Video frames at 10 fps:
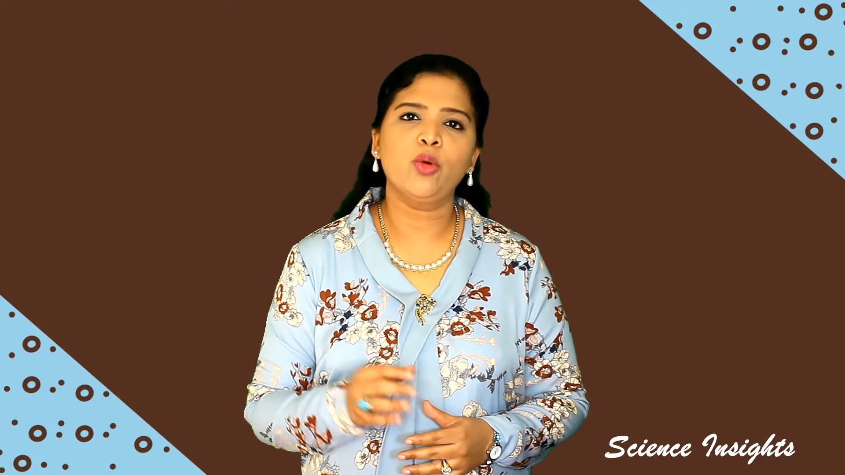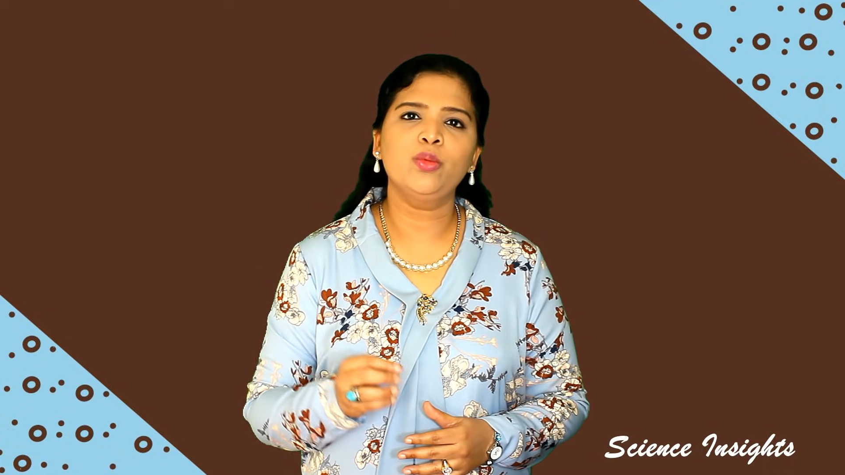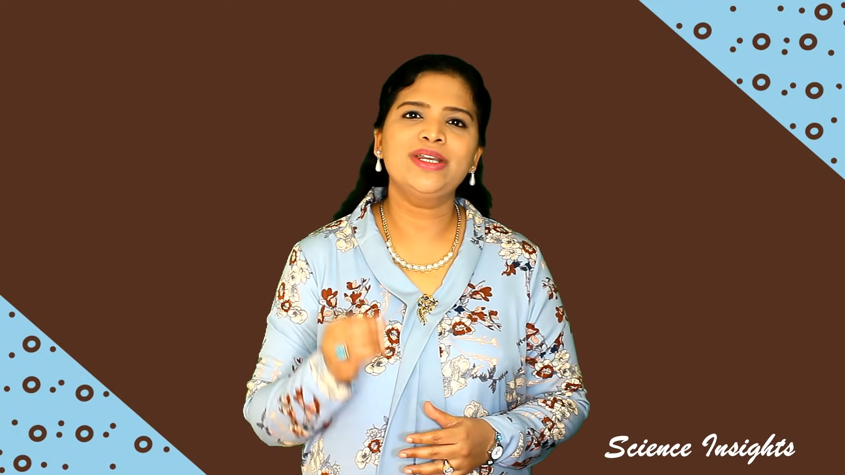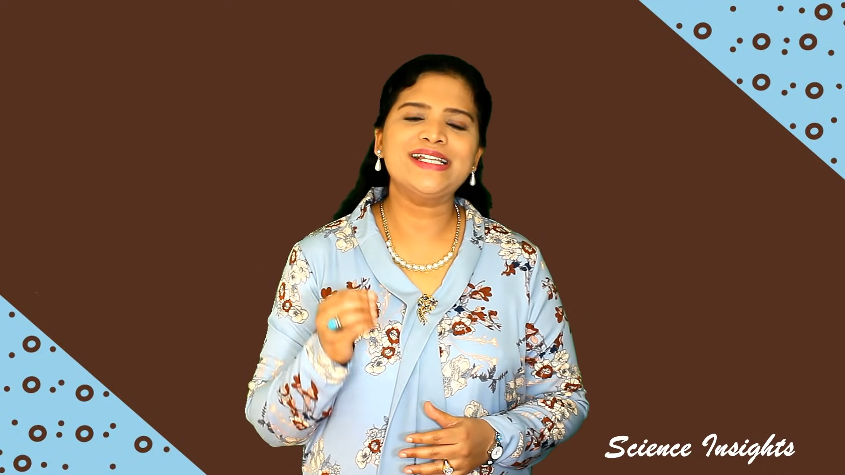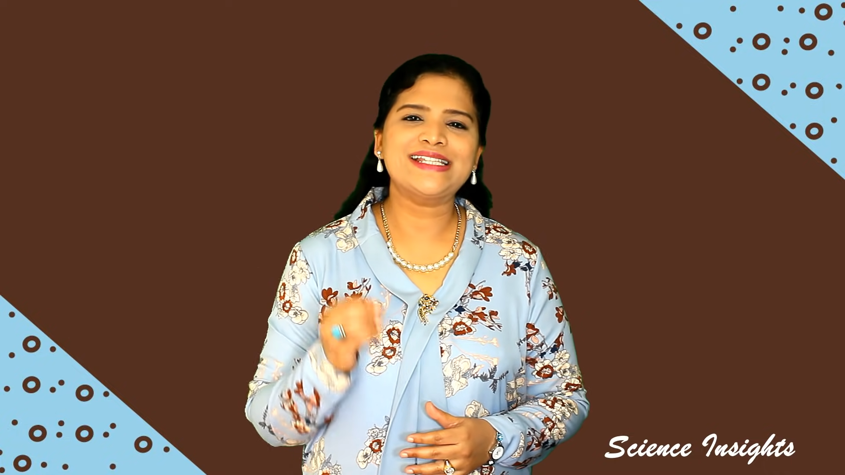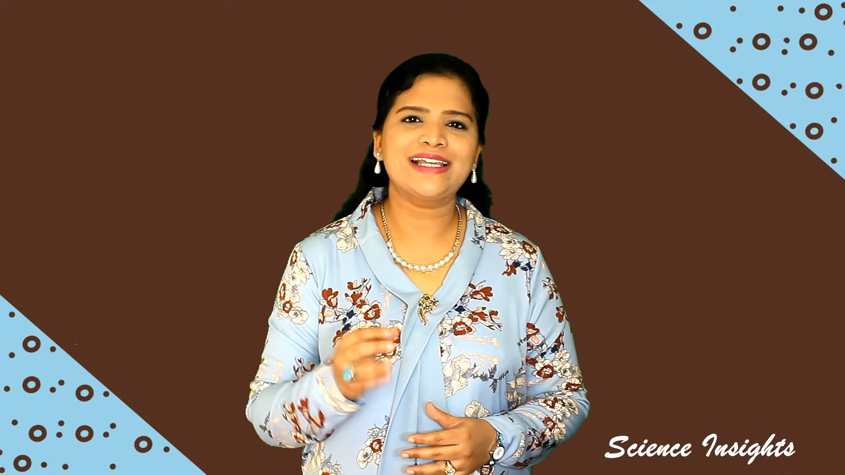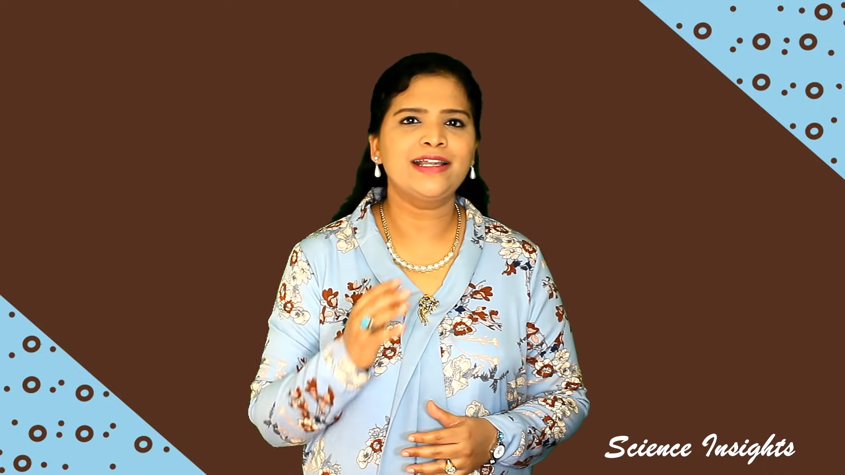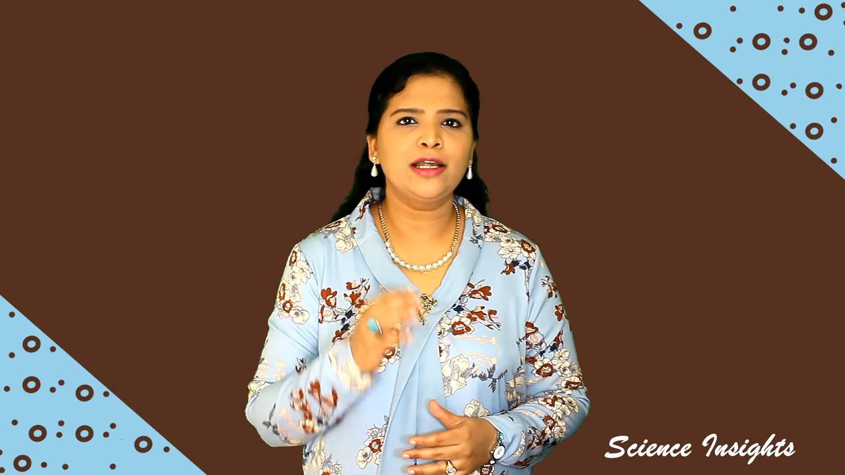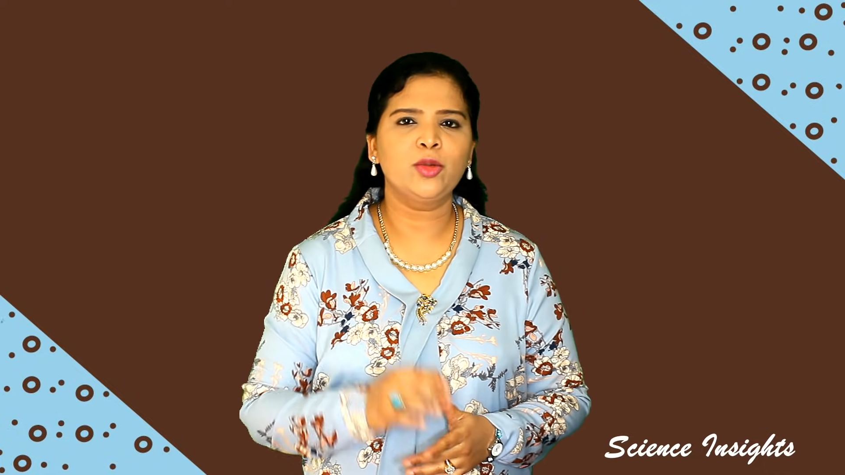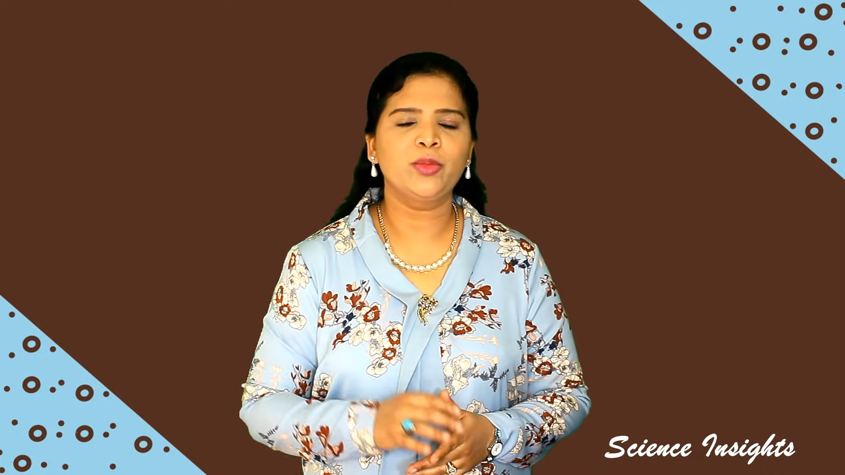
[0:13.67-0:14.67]
ஒவ்வொரு
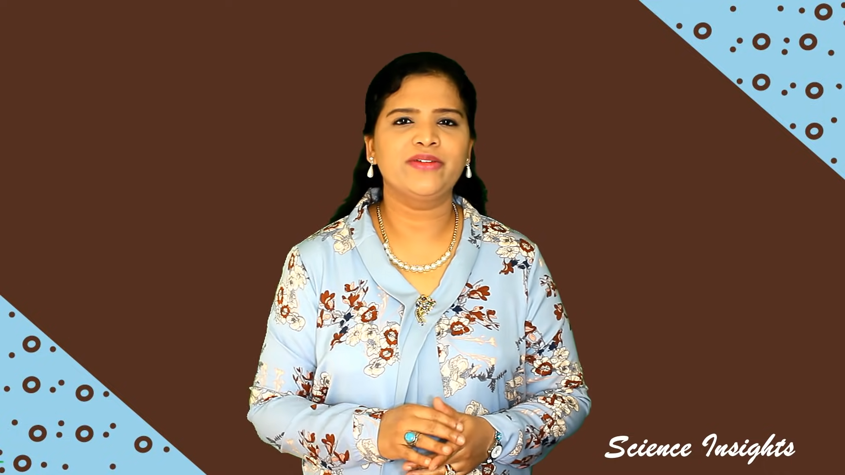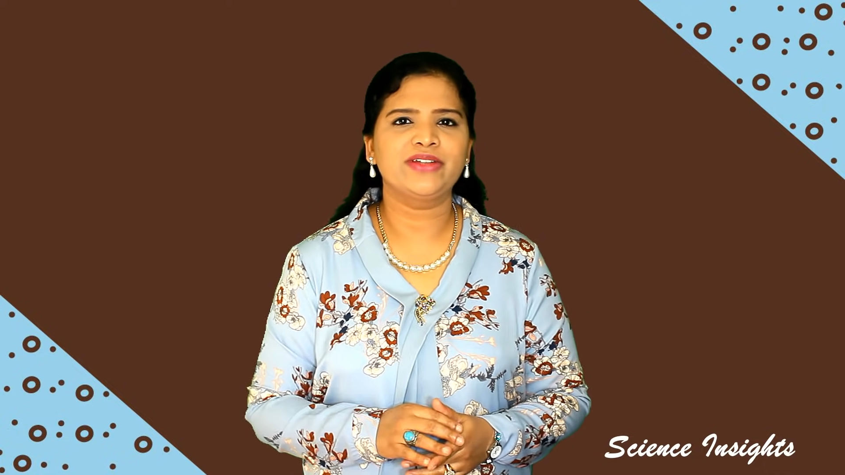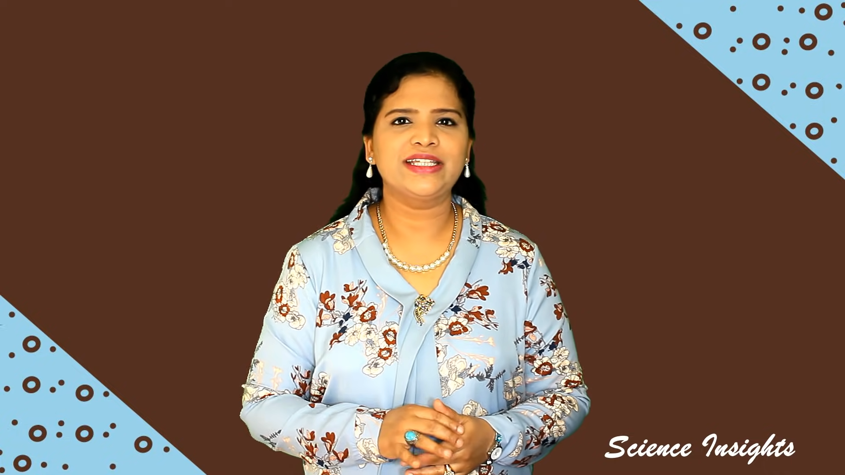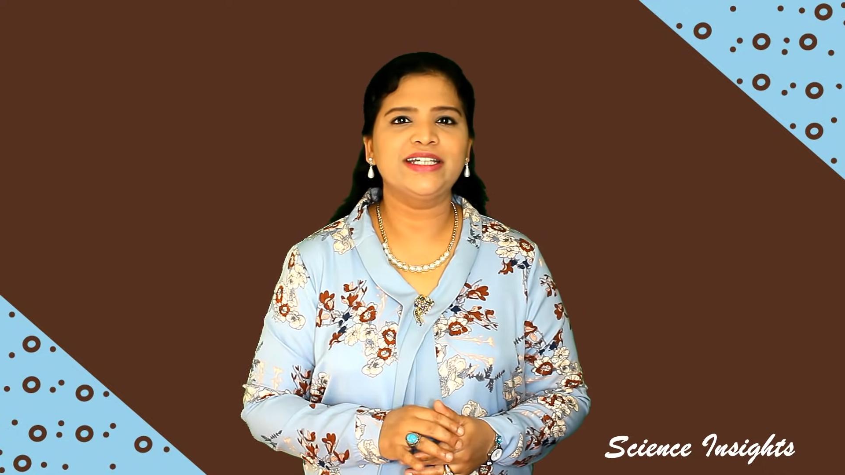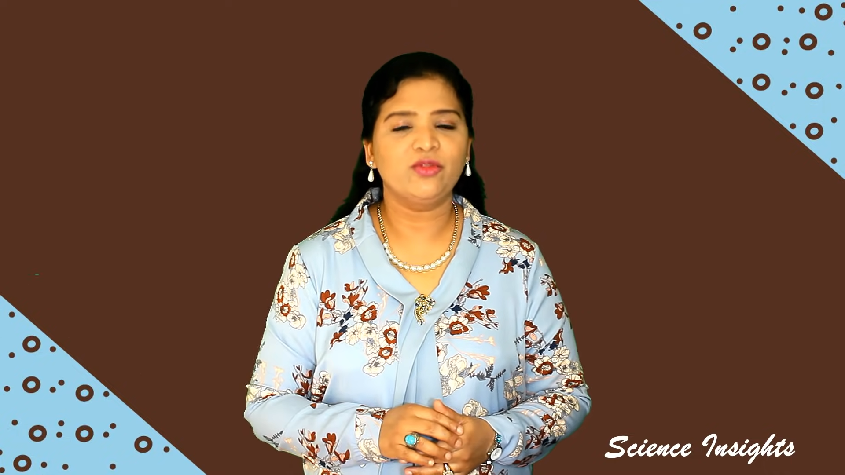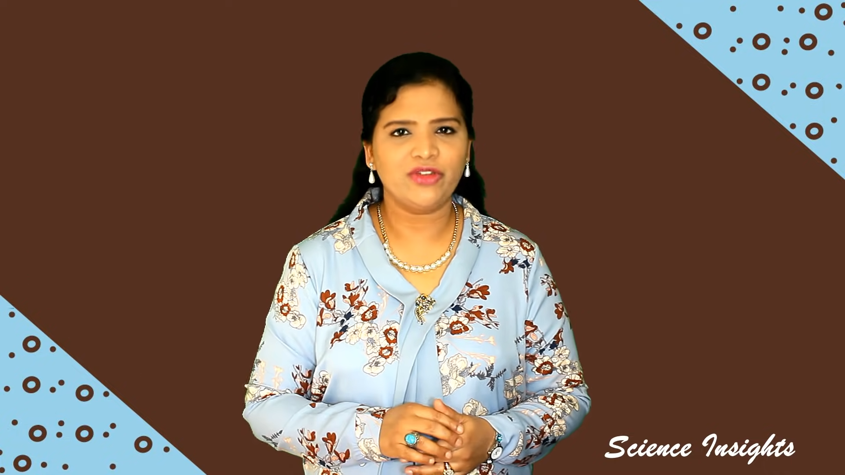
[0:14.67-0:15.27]
செல்களுமே வந்து